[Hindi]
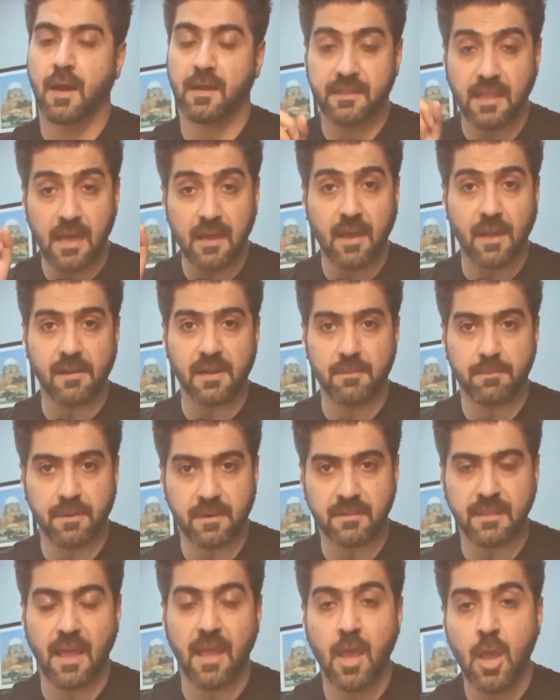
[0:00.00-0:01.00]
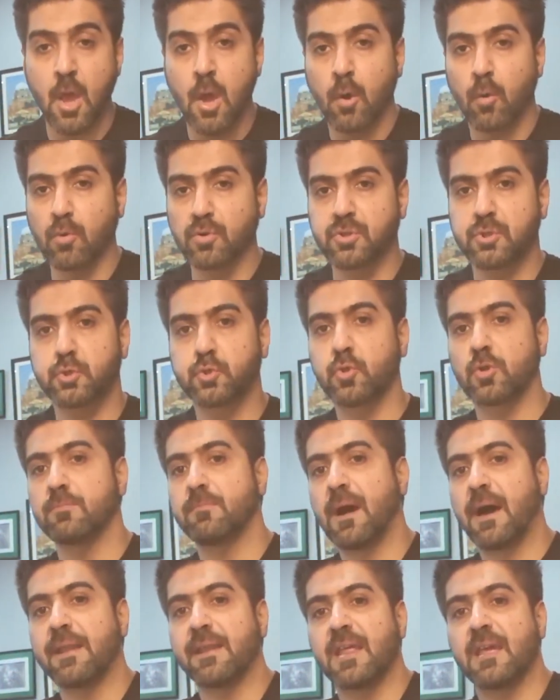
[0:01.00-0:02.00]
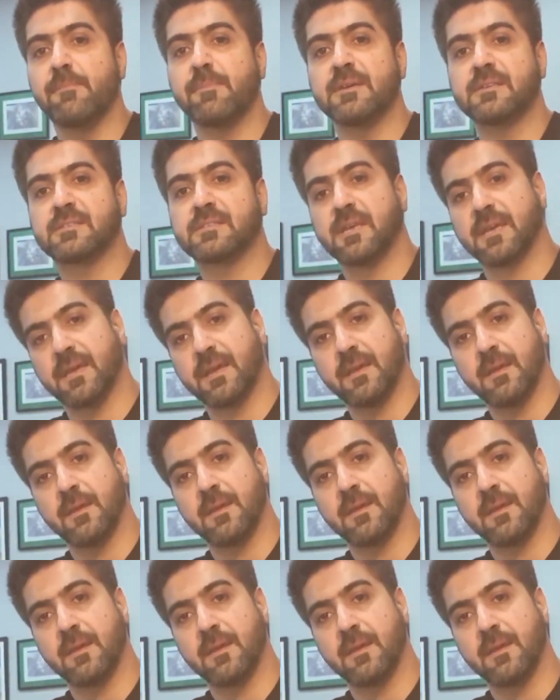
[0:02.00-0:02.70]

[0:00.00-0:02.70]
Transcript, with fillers: अदा करना पड़ता है उस जुर्माने में से